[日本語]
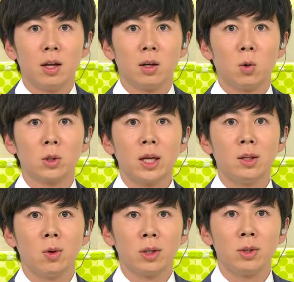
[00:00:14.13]
5
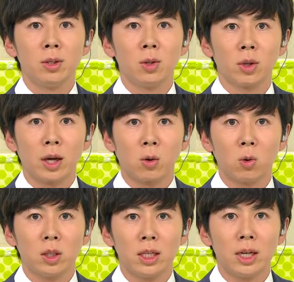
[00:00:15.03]
点の衣類の結
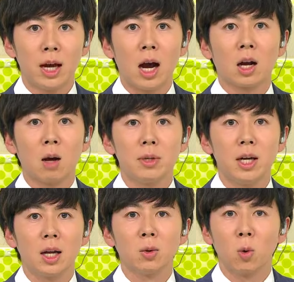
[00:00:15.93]
婚に赤
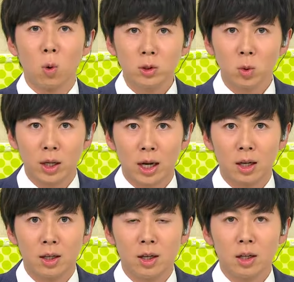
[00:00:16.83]
みが残るの
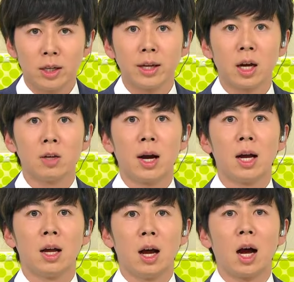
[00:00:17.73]
か見解
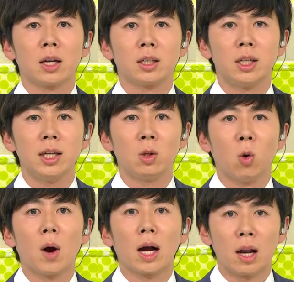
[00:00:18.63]
ははっきり
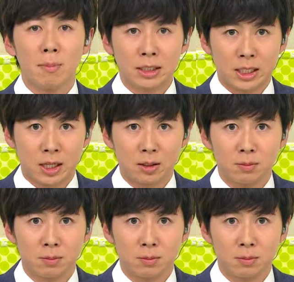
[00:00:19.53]
と分かれました